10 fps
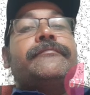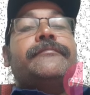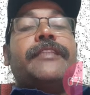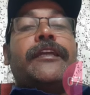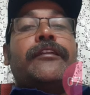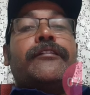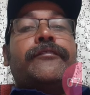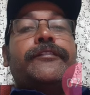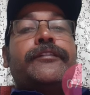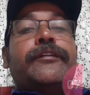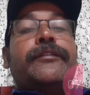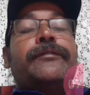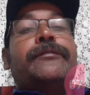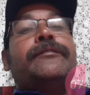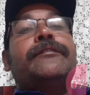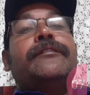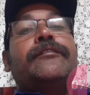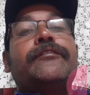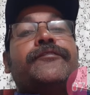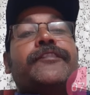నా యొక్క వీడియోలు
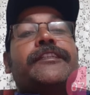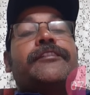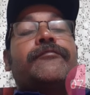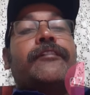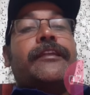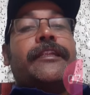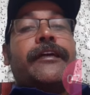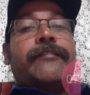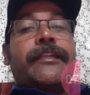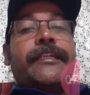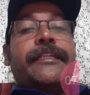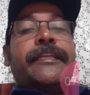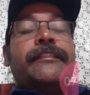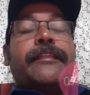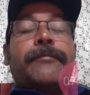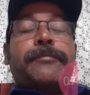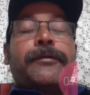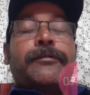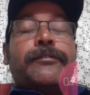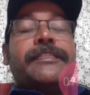నోటిఫికేషన్ ద్వారా రావాలంటే
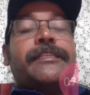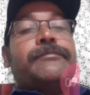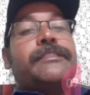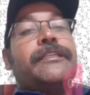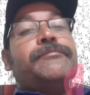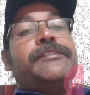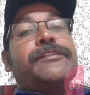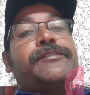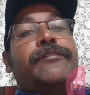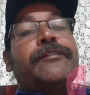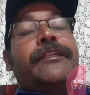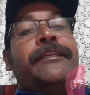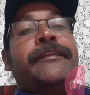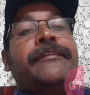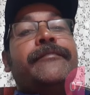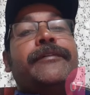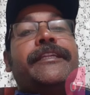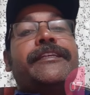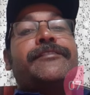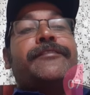తప్పకుండా సబ్స్క్రైబ్ చేసుకోవాలి మై
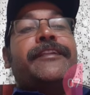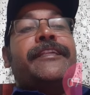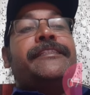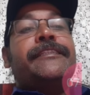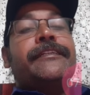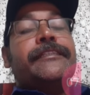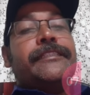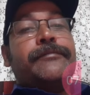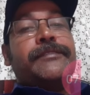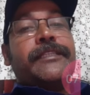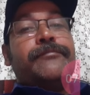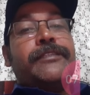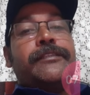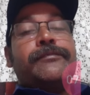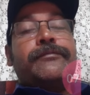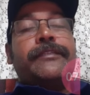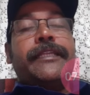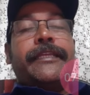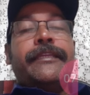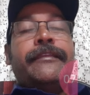డియర్ స్టూడెంట్స్ సబ్స్క్రైబ్ చేసుకుంటే
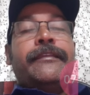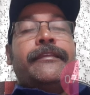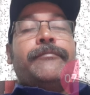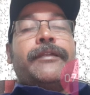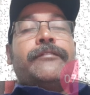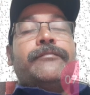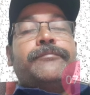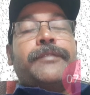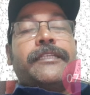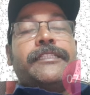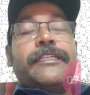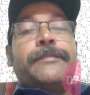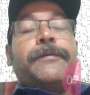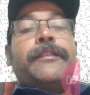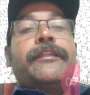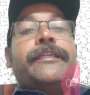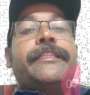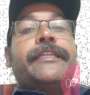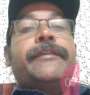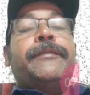మనం ప్రాజెక్ట్ పనులు
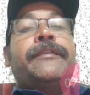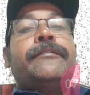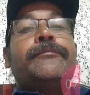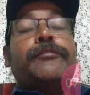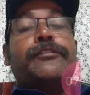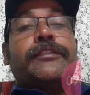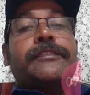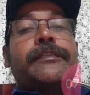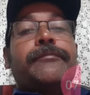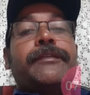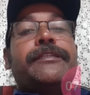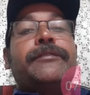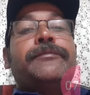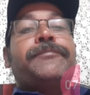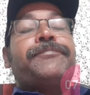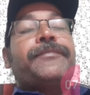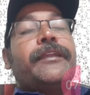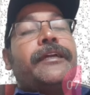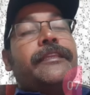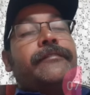అయితేనేమి పుస్తక సమీక్షలు
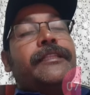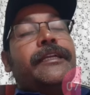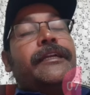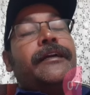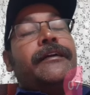అదేవిధంగా